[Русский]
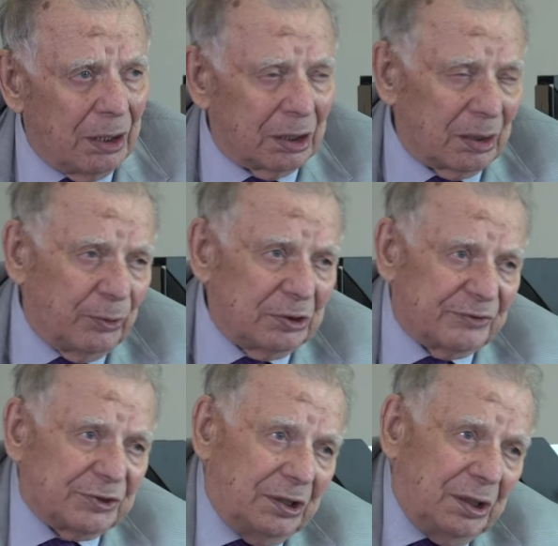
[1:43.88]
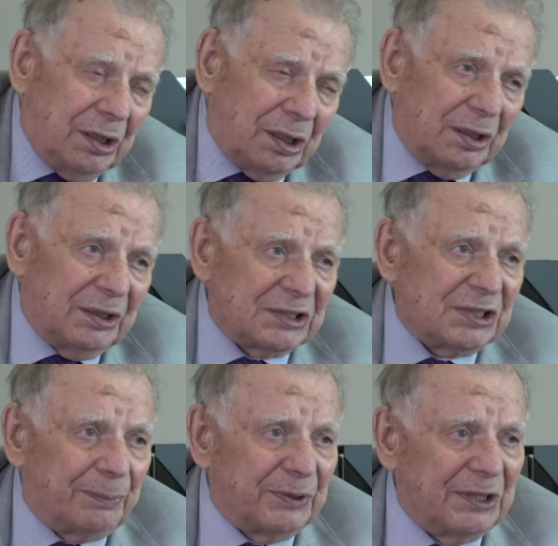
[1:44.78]
работавший на
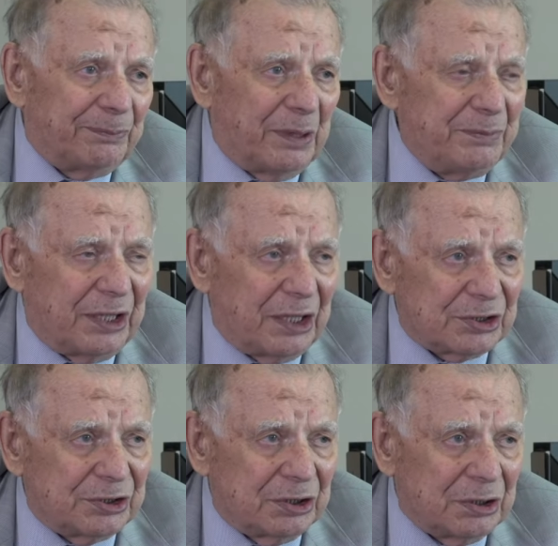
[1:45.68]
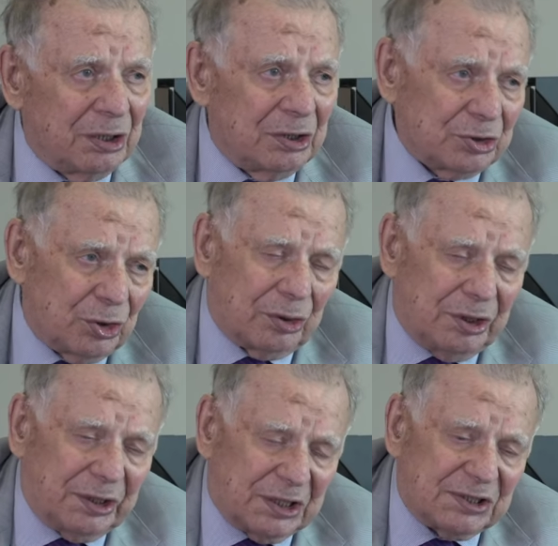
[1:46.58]
западном побережье,
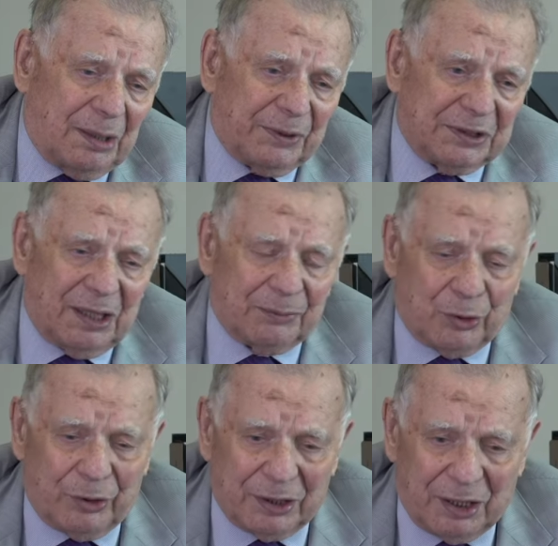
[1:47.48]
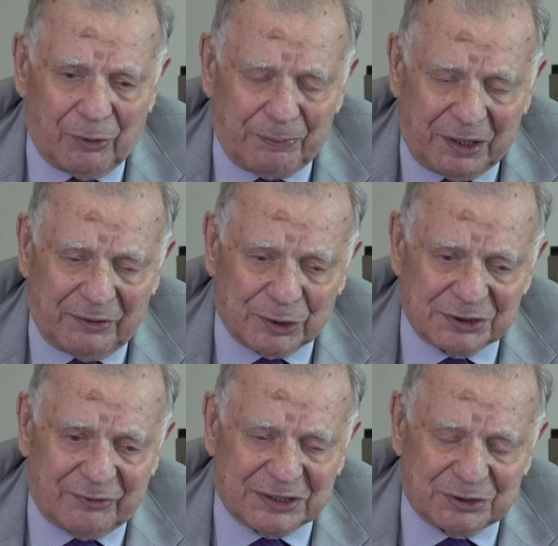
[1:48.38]
Шокли на запад там кое-кого перевез
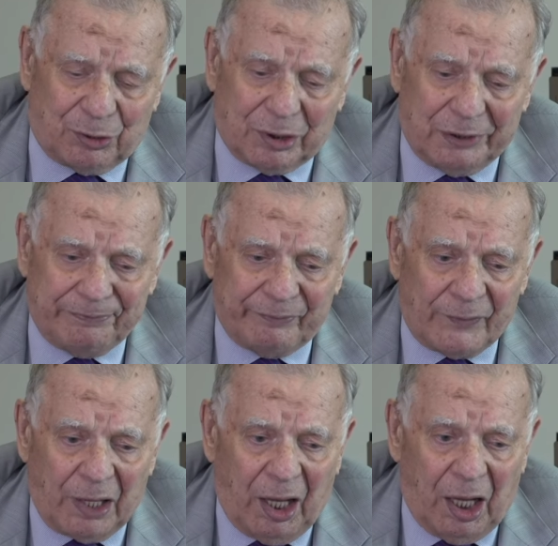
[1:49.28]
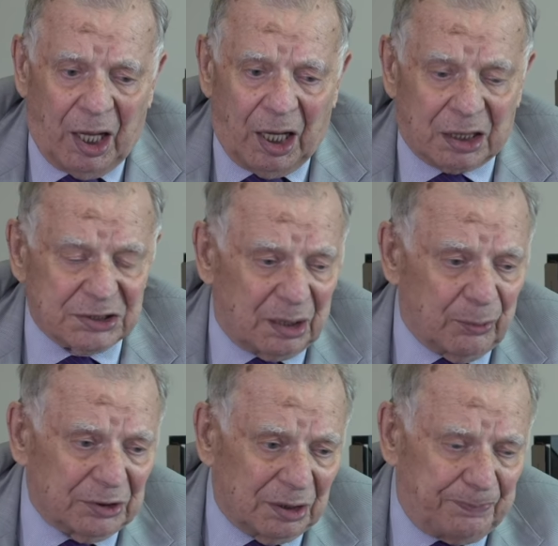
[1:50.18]
с востока,
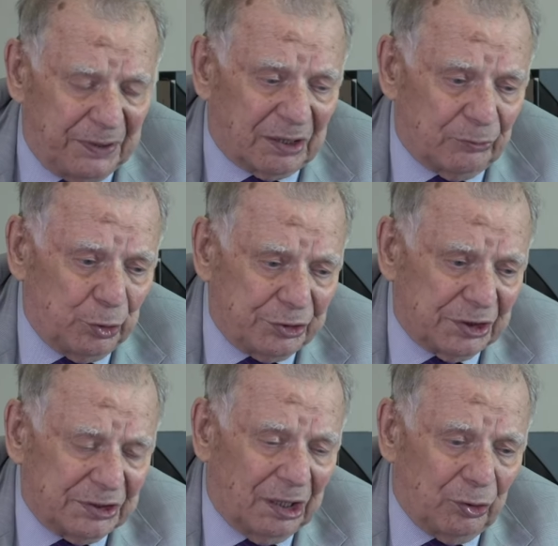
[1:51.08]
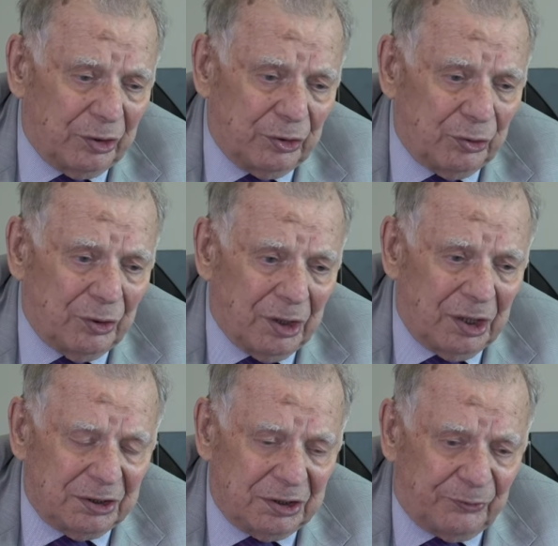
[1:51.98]
разработал первую технологию
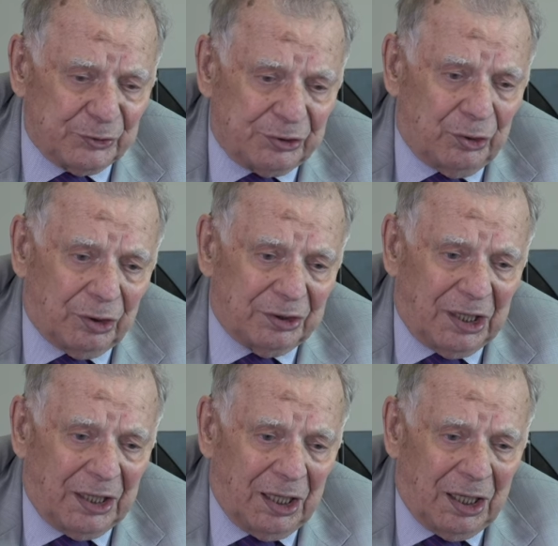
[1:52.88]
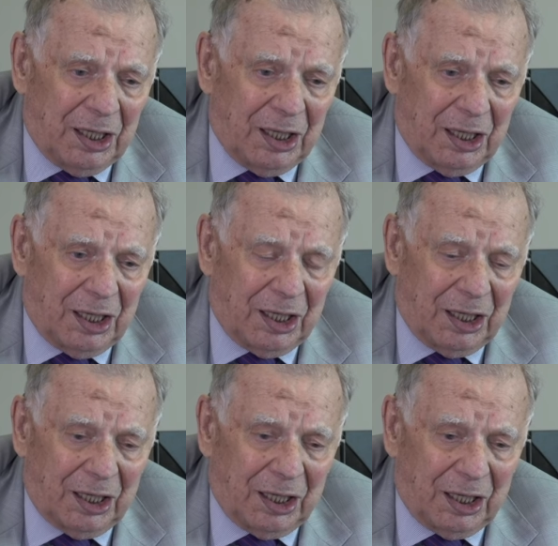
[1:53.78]
диффузионно
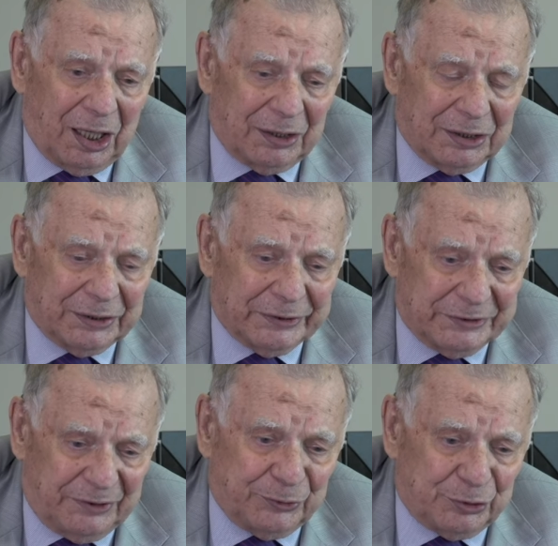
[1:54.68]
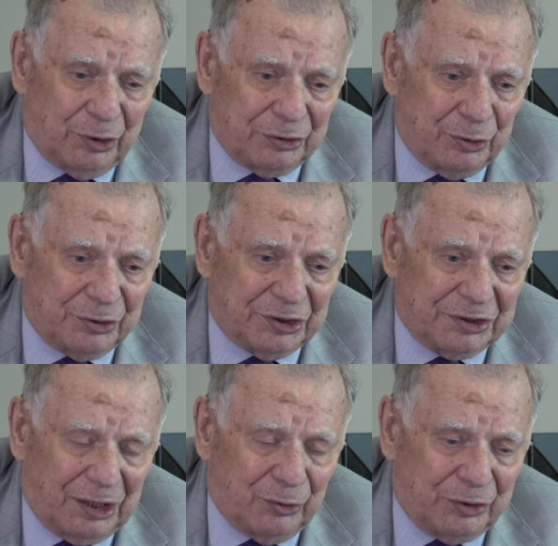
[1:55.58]
э, диффузионную
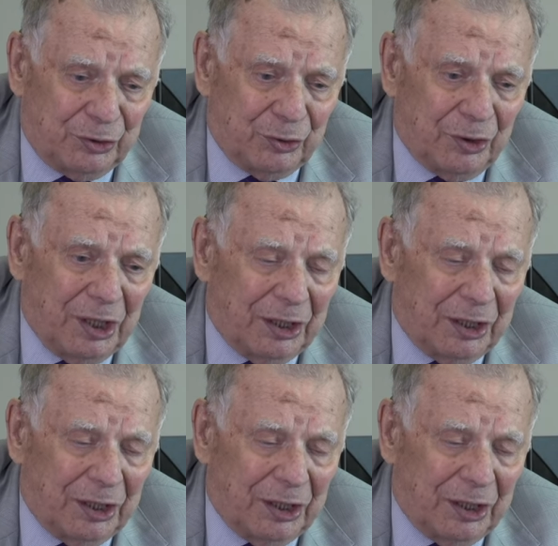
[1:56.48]
технологию